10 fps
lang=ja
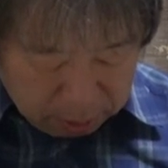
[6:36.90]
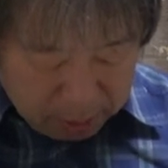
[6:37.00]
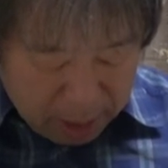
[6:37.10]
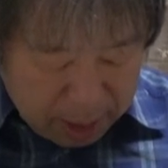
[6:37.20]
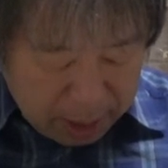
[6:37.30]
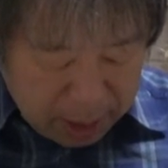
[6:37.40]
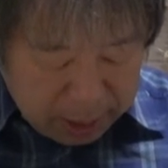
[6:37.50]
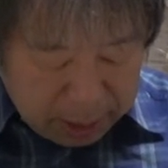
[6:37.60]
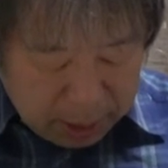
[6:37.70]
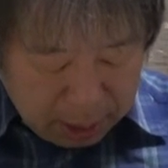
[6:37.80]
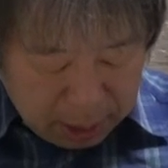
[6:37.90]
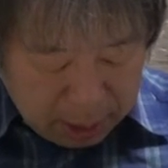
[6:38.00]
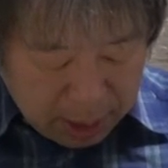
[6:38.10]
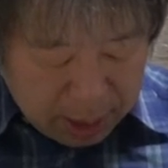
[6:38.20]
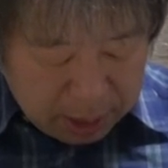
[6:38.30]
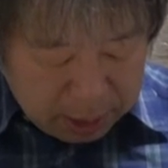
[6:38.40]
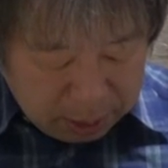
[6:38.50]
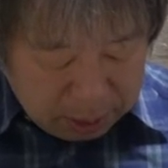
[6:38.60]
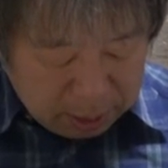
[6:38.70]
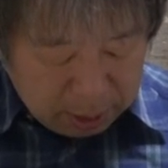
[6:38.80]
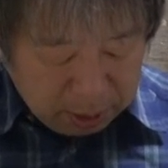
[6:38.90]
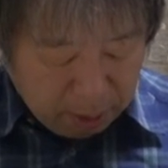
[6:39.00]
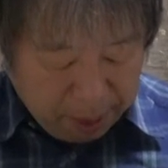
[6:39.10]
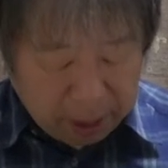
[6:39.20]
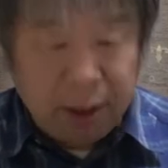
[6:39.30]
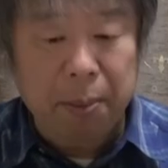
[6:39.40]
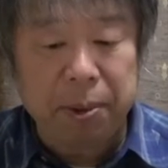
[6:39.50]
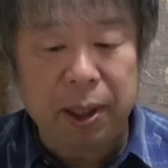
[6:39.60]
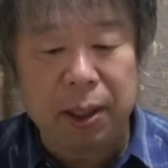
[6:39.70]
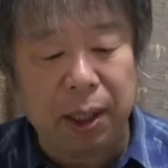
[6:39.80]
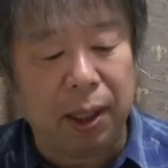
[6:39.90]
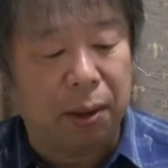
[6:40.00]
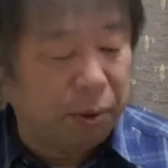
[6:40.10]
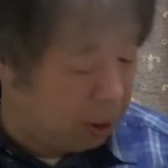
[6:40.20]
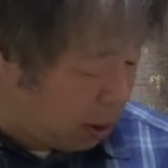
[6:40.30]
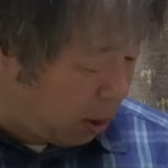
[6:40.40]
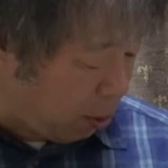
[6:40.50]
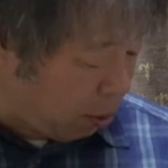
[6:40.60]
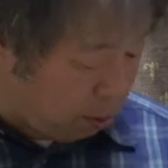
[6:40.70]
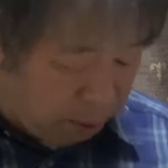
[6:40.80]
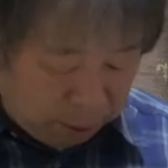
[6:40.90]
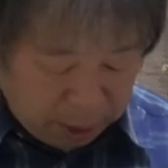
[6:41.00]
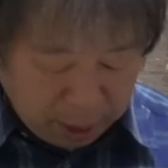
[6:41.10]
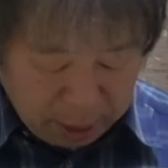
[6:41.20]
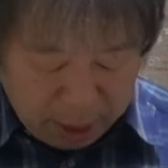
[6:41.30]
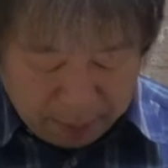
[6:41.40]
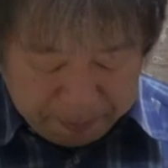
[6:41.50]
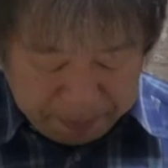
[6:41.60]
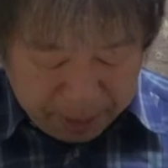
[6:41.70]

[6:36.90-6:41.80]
万が一に対するそのバックアップ電源が欲しいということなんで